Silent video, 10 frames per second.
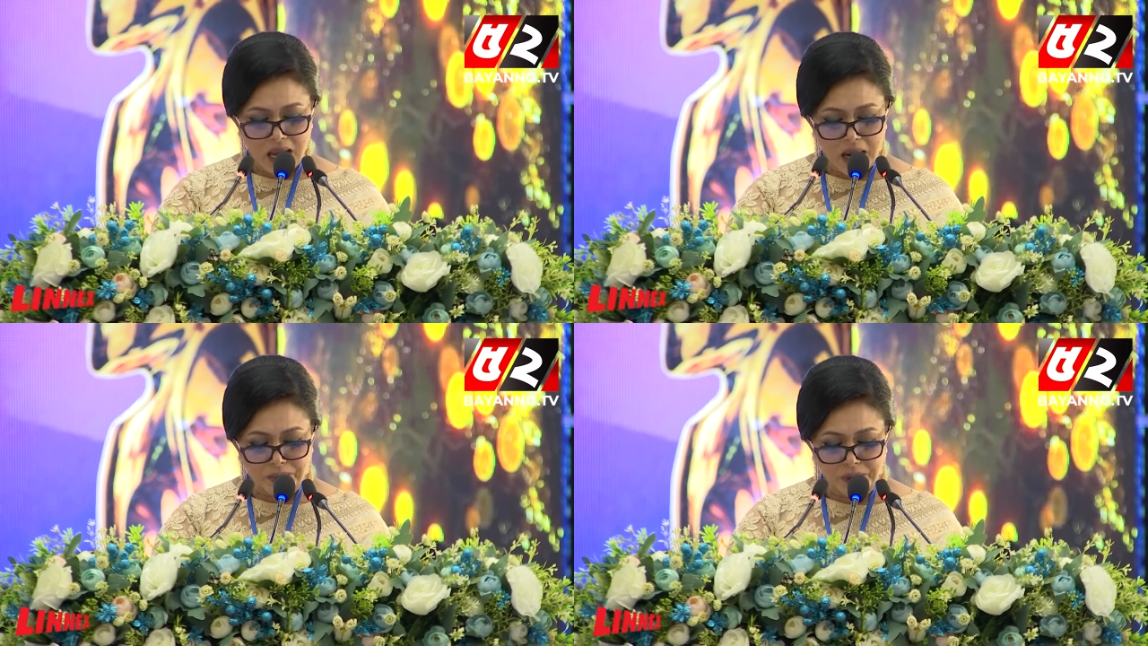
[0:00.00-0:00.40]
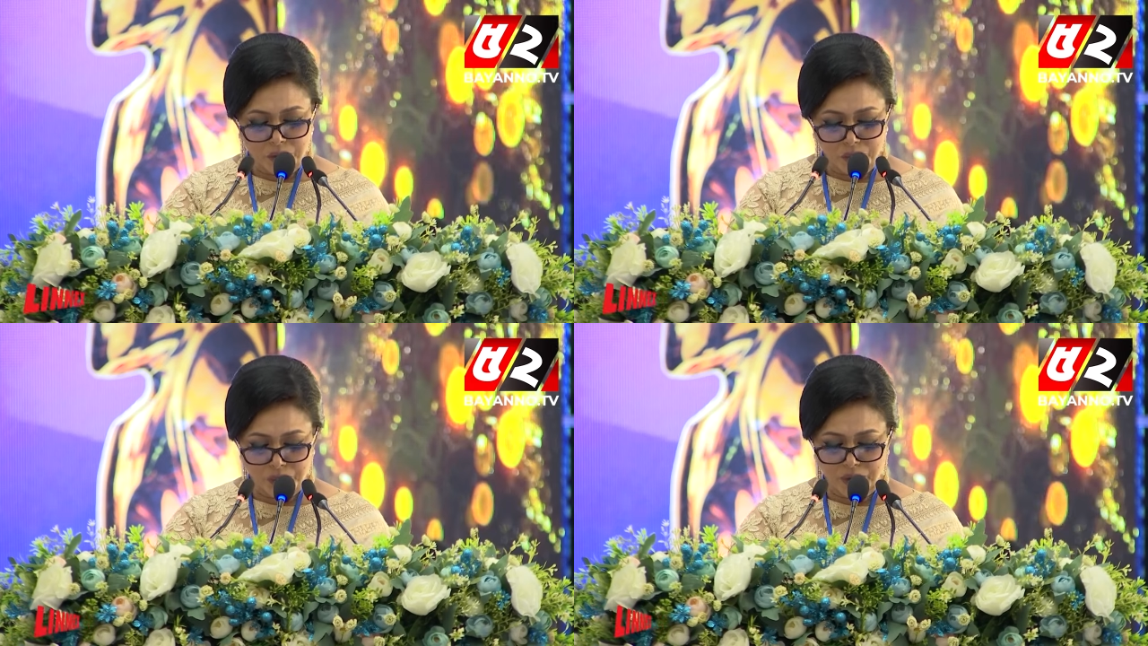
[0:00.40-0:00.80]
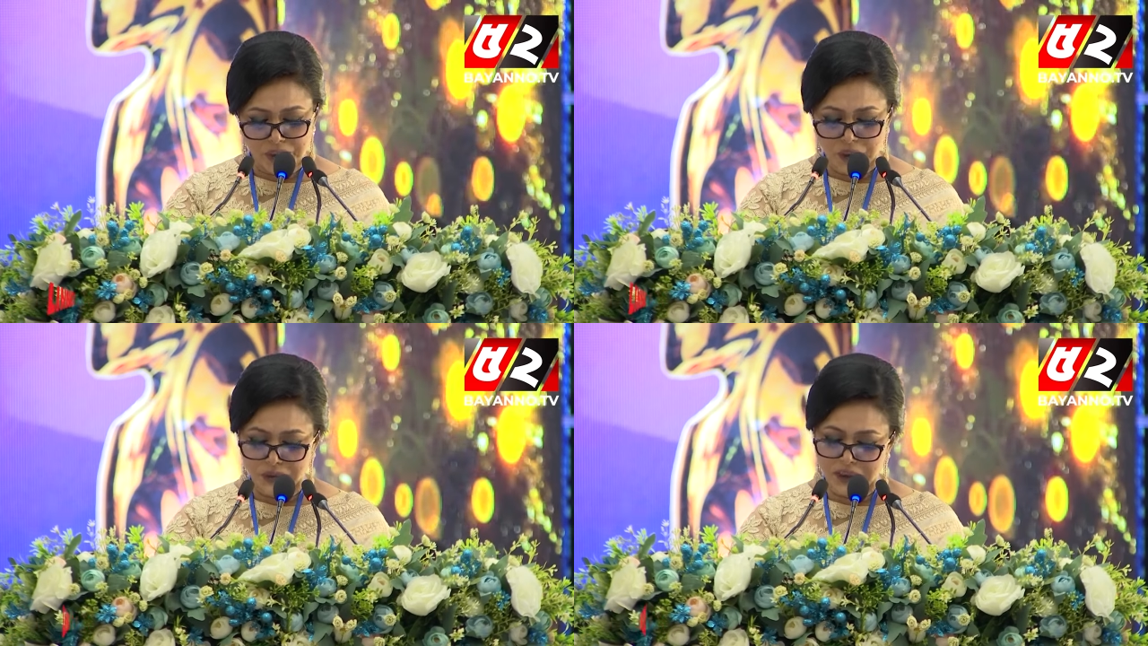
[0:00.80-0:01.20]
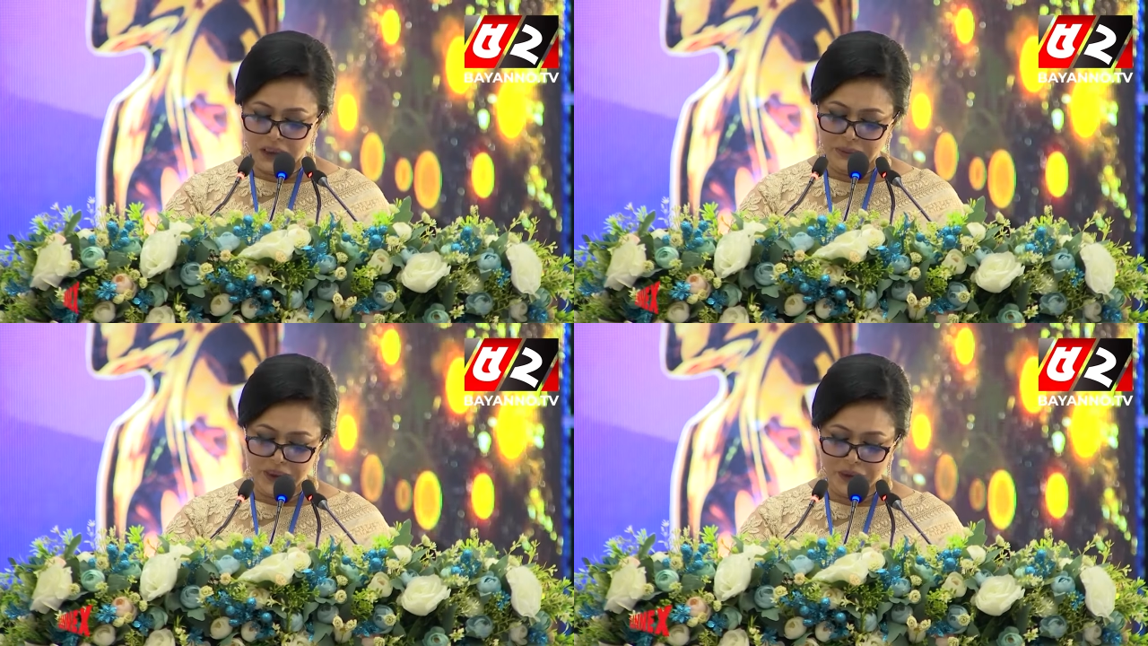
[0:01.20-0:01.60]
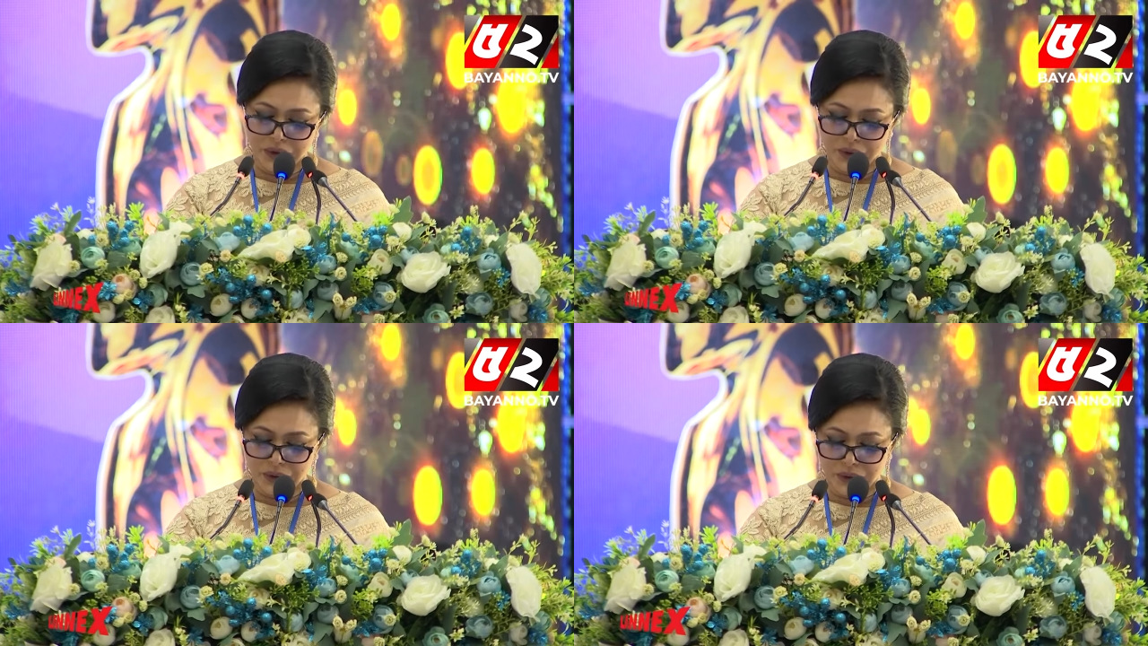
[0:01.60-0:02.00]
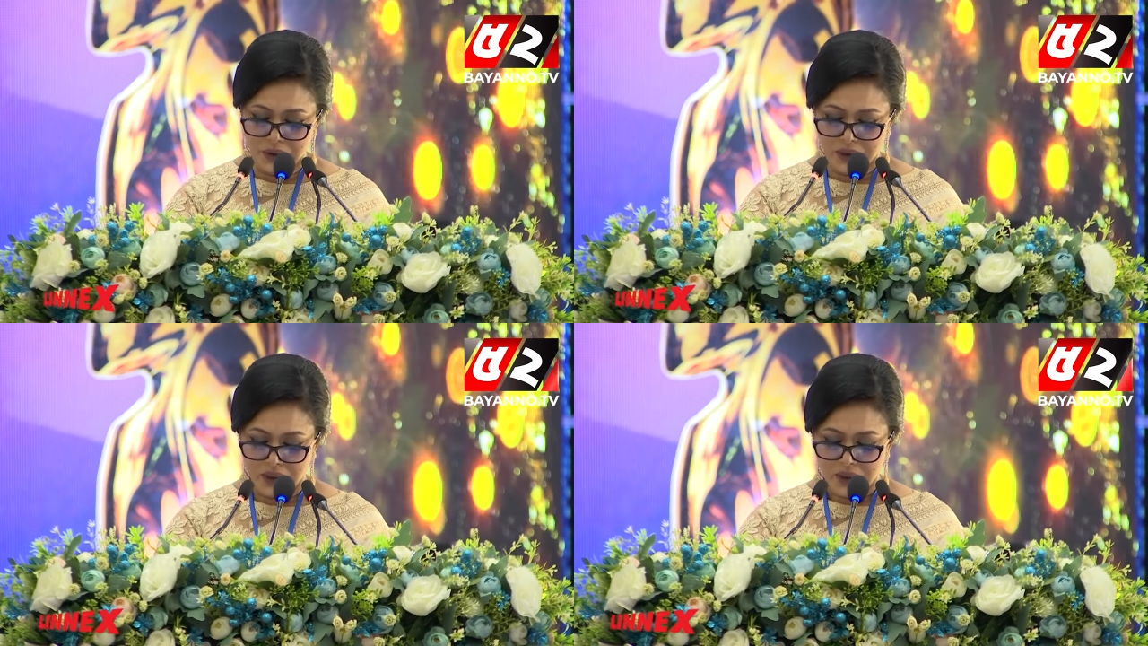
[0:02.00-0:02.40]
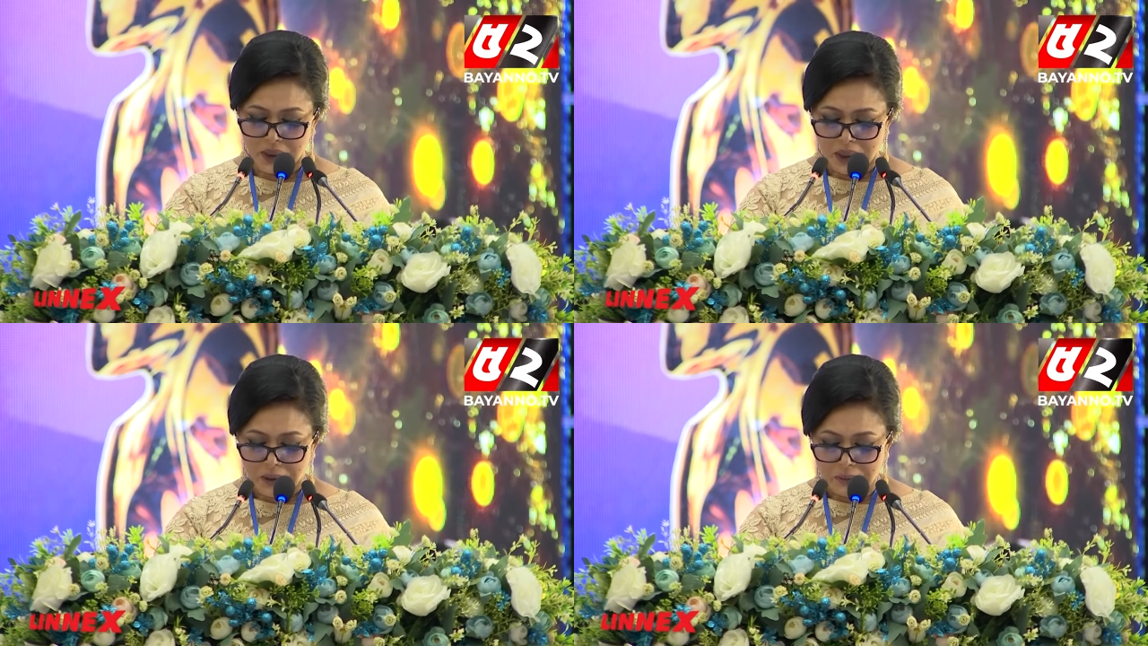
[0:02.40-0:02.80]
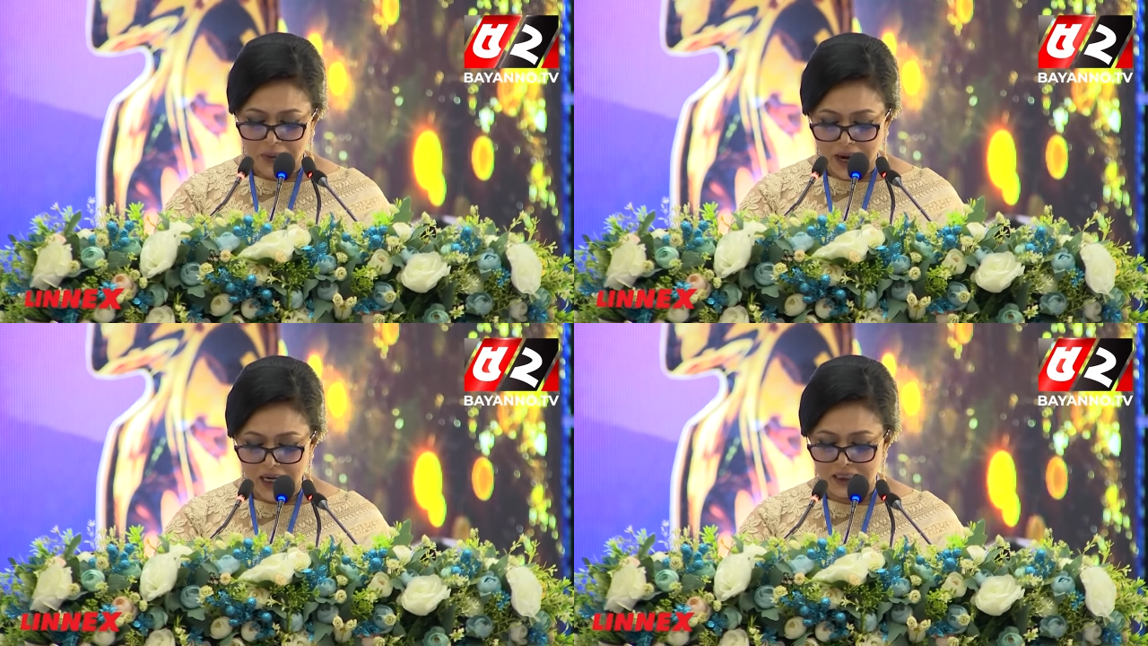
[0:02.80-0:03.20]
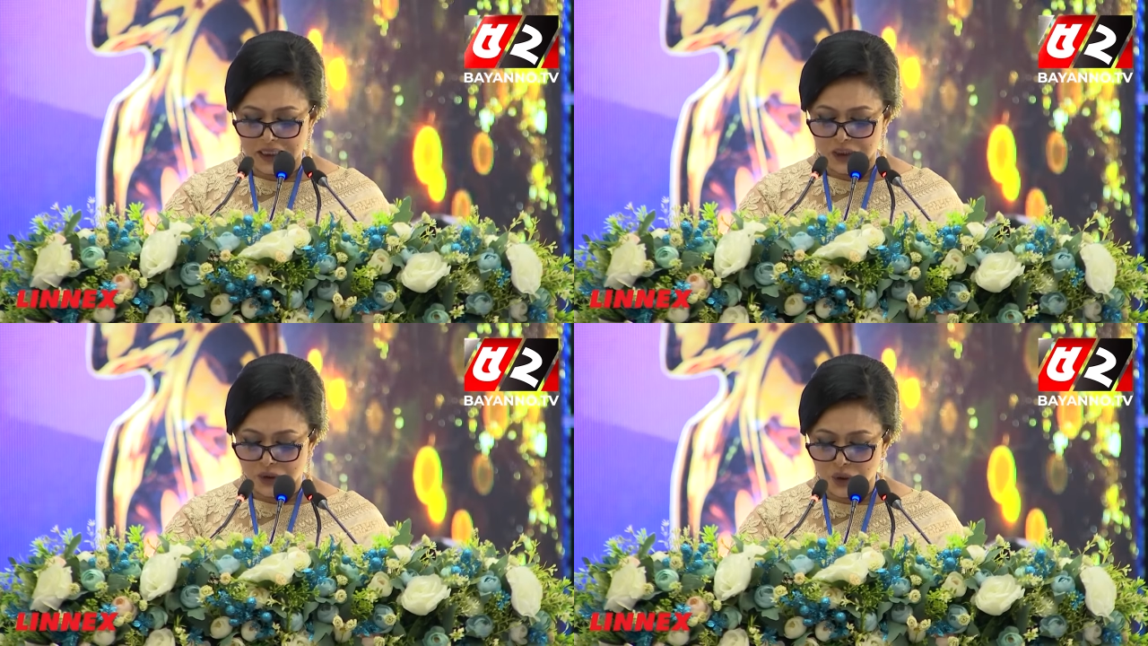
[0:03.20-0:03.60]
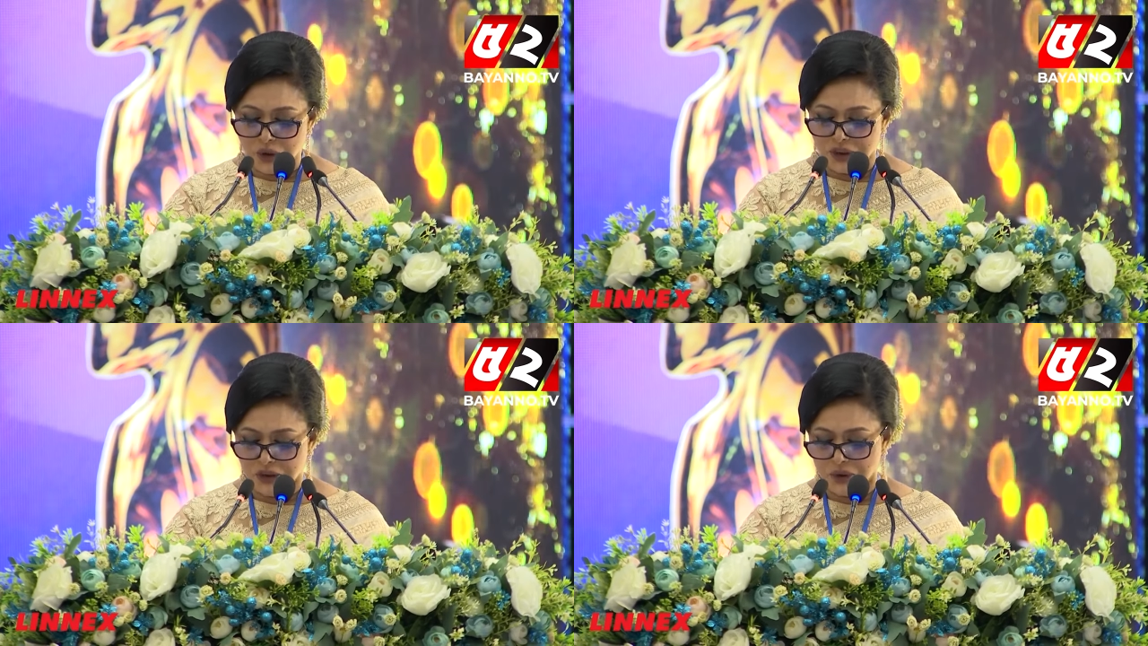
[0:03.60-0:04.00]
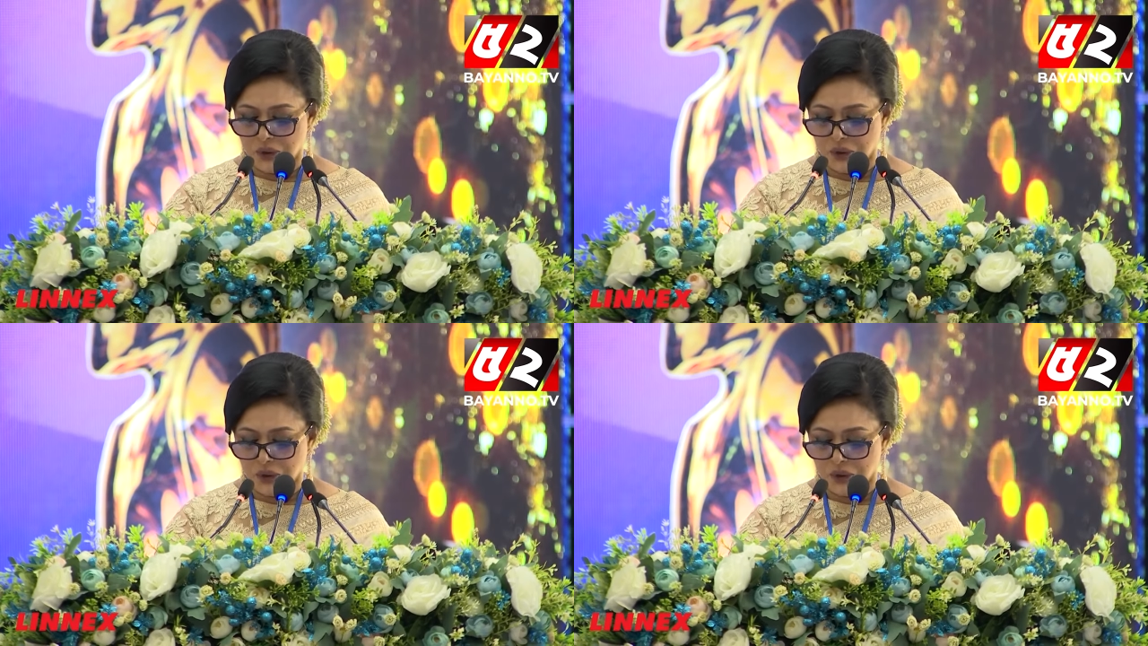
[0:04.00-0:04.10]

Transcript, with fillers: আপনি দুস্থ এইসব শিল্পীদের জন্য বাংলাদেশ চলচ্চিত্র